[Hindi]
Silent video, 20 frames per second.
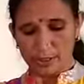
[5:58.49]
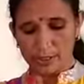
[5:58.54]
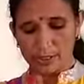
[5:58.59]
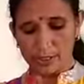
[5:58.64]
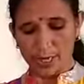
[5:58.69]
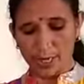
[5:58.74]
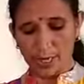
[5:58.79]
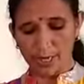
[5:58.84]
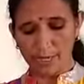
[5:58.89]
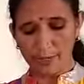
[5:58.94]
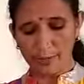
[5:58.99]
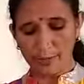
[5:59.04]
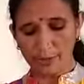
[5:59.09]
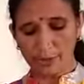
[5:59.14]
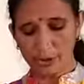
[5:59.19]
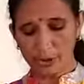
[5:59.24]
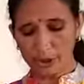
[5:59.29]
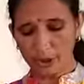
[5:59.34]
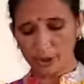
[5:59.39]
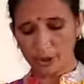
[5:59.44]
सारी
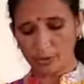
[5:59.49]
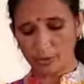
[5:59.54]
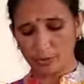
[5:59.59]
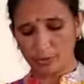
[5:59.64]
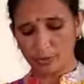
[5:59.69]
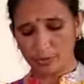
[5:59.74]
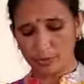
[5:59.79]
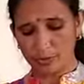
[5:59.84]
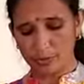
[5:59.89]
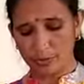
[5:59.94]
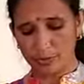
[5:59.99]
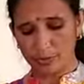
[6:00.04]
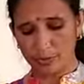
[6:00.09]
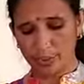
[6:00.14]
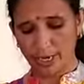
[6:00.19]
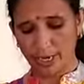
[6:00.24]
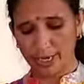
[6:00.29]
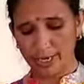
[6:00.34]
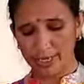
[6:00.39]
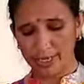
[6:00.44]
मुश्किल को
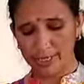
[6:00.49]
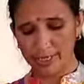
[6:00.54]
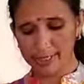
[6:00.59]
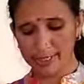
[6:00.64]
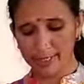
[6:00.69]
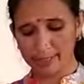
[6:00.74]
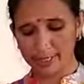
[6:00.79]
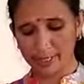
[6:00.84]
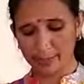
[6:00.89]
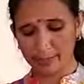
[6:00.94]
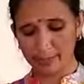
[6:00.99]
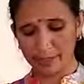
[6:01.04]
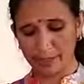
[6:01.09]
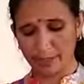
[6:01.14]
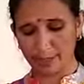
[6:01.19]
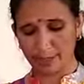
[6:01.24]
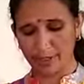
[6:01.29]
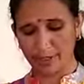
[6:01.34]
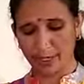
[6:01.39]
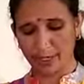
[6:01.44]
धैर्य से
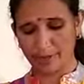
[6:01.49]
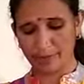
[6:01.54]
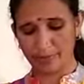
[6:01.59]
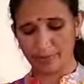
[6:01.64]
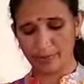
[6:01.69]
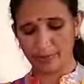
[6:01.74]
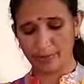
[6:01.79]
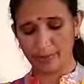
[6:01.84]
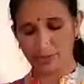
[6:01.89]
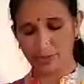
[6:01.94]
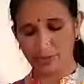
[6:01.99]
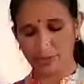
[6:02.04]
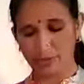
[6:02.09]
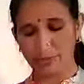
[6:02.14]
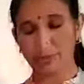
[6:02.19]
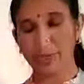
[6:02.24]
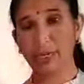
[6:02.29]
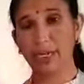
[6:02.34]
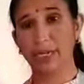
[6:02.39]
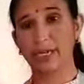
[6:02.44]
समझे बिना
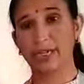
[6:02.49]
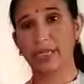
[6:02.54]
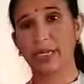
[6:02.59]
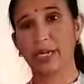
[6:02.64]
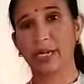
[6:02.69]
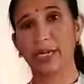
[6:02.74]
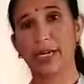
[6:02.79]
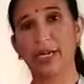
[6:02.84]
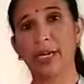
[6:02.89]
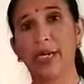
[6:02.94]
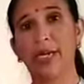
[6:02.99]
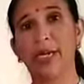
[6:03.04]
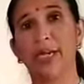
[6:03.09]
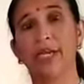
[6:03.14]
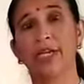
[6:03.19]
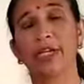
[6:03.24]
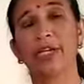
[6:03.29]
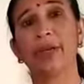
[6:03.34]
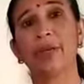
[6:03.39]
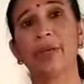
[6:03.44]
कवि कहता है
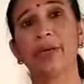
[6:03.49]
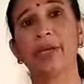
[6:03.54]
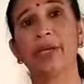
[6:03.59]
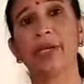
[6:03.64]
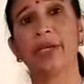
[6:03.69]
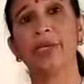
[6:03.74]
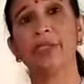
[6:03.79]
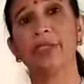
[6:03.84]
कि मैंने